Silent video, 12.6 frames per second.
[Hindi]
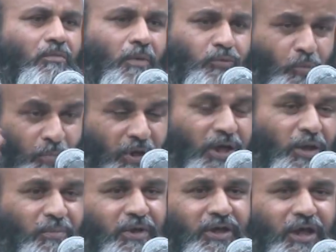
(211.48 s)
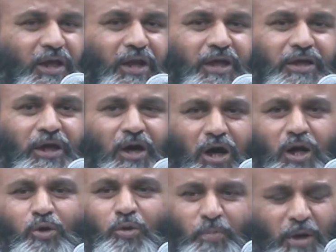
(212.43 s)
हम तो पहले भी कह रहे हैं कि
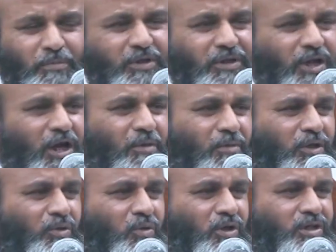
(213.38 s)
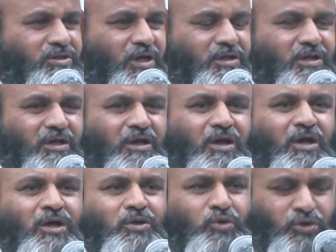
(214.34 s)
कानून पे अमल दरामद होना चाहिए
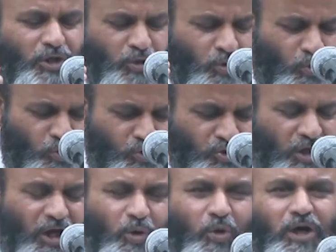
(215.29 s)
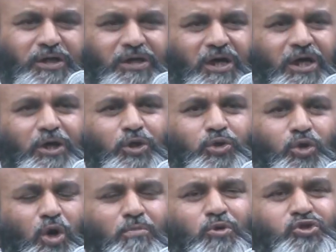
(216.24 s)
तो ये जो खुशदार वाक़ है कि
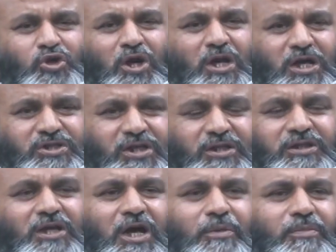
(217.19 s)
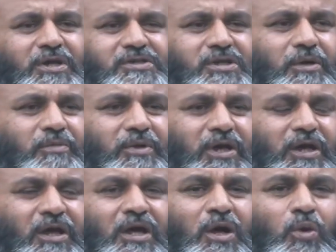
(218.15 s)
दो मुसल्ह जत्ते आमने सामने
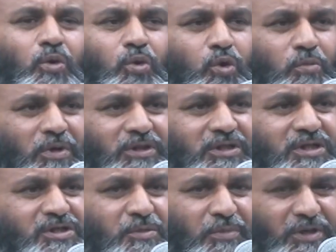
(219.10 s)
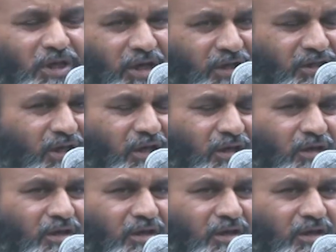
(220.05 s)
हुकूमत की ज़िम्मेदारी है